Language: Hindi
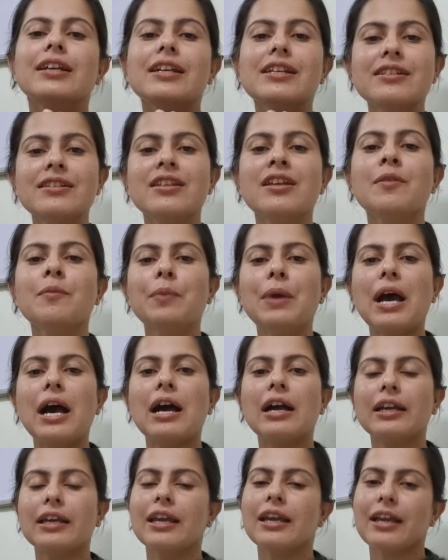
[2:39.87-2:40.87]
इस दिन पे
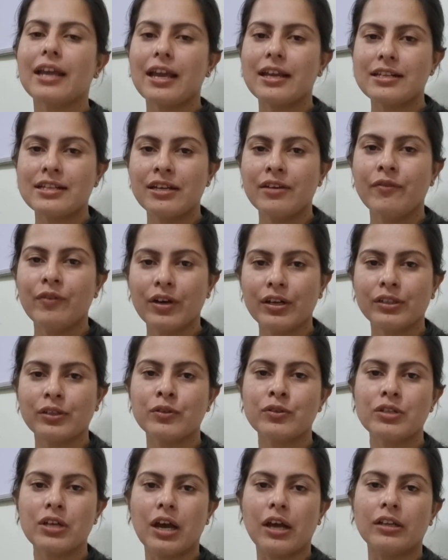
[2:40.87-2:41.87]
आके कैसे
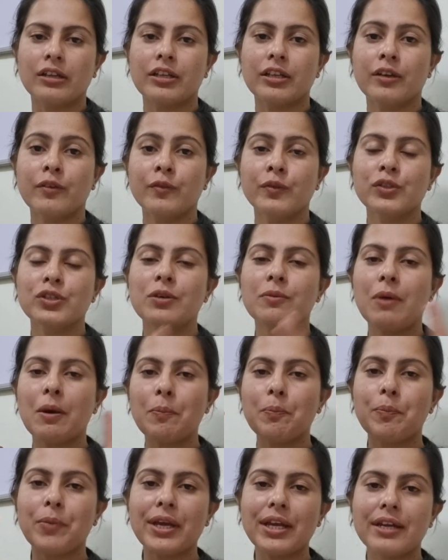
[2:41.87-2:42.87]
वर्थ हो जाती है वो जब
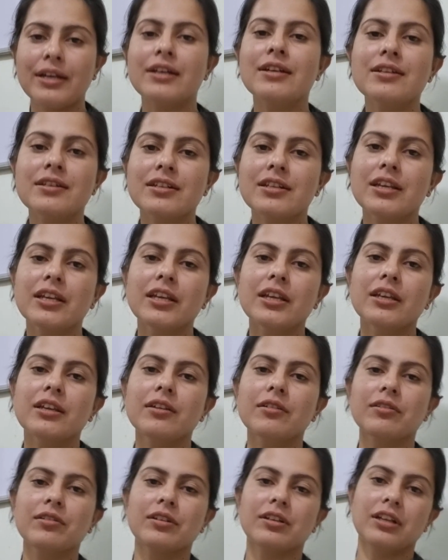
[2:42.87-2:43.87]
आप पेरेंट्स की
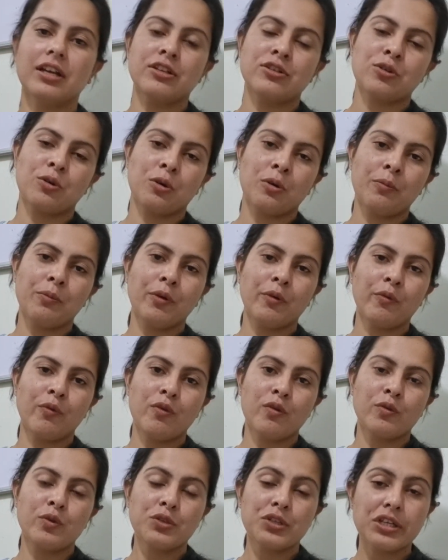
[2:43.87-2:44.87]
नज़रों में
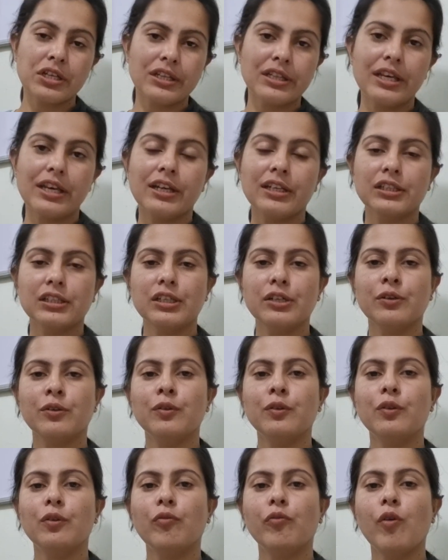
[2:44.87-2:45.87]
वो खुशी देखते
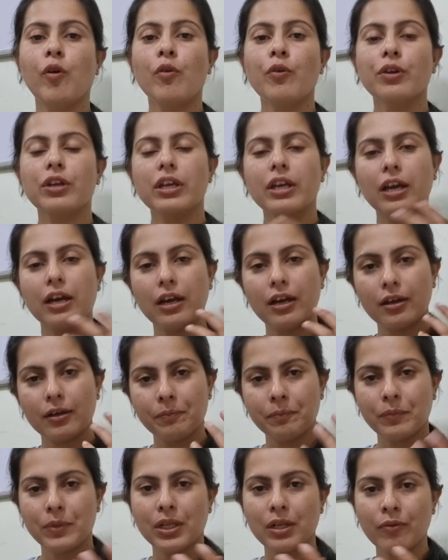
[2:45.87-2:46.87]
हो वो उनके
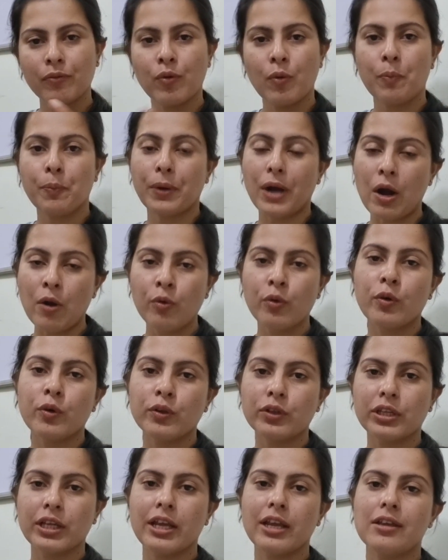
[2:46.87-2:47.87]
मतलब वो प्राउड
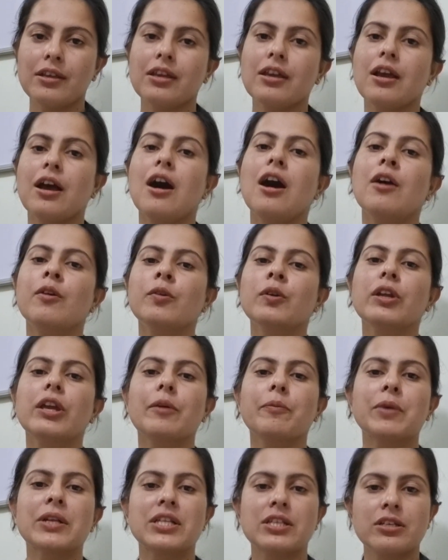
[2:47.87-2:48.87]
होते हैं कि हाँ
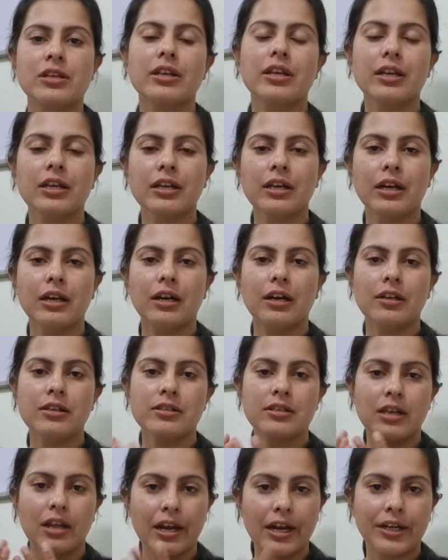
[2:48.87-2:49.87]
उनके बच्चे
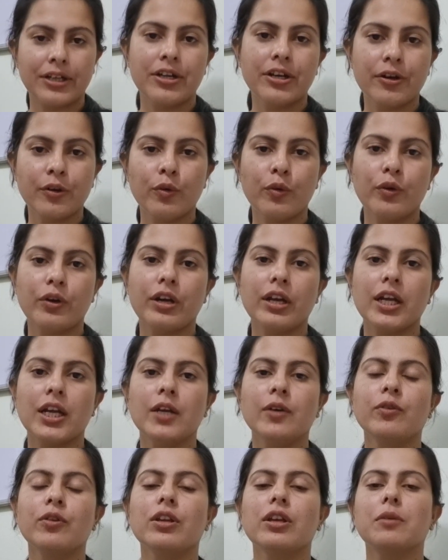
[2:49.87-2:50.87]
सेलेक्टेड हो रहे
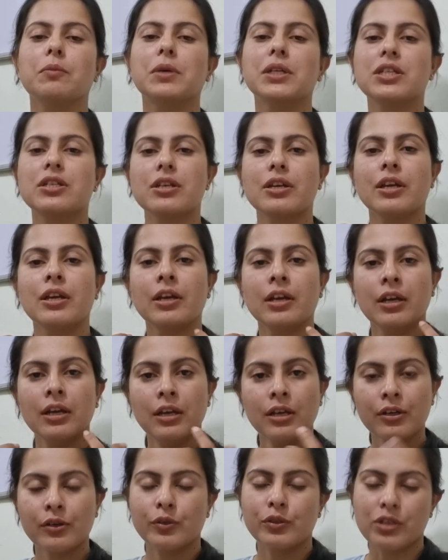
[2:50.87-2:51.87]
हैं उनके बच्चे
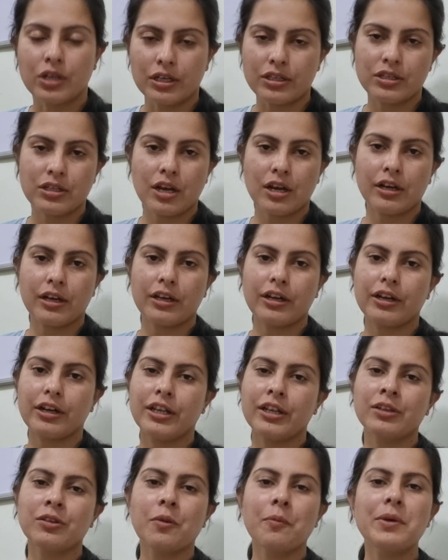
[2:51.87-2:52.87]
कुछ अच्छा कर
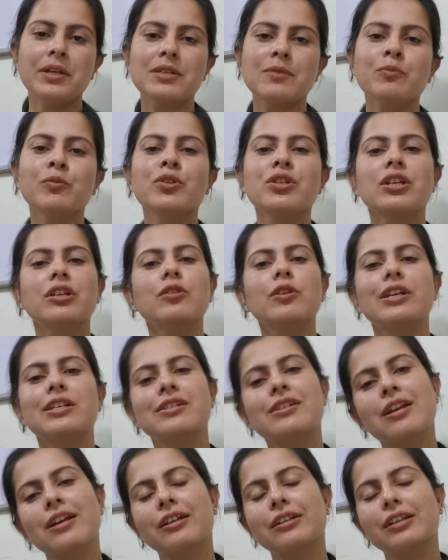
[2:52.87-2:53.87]
रहे हैं तो बस मुझे तो
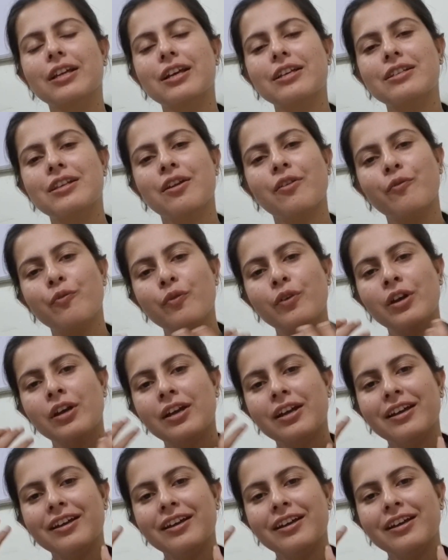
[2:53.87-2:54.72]
ऐसे लगता है सिर्फ